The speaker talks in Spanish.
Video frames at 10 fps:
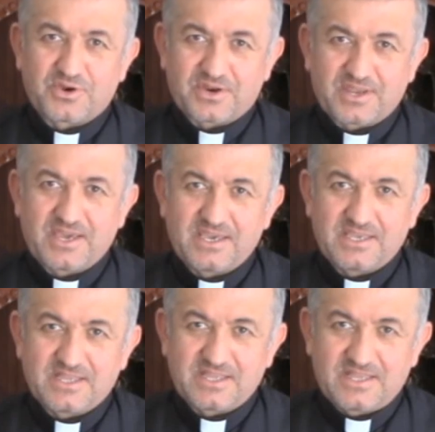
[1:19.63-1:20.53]

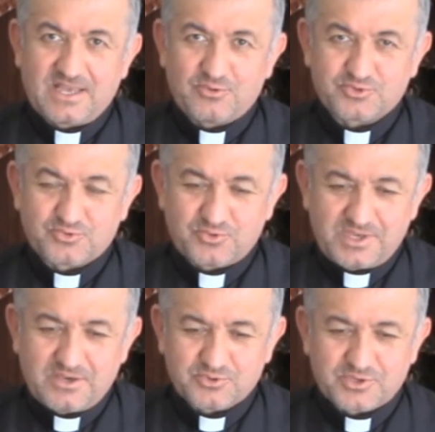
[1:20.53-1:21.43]
Rey de los
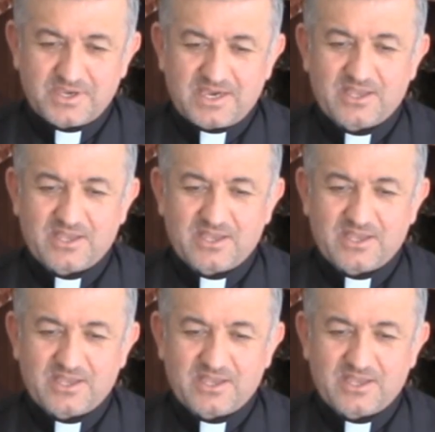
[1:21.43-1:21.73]
Judíos.